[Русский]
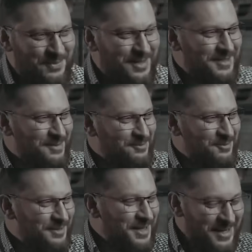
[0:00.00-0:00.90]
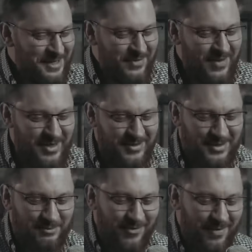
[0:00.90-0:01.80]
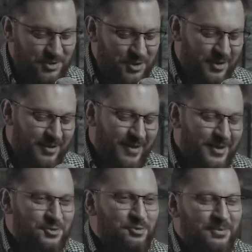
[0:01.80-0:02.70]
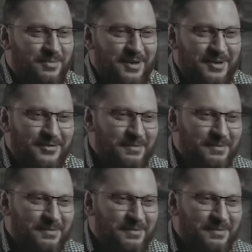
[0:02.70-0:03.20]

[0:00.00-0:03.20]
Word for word: поэтому не верьте ему вообще, что он мало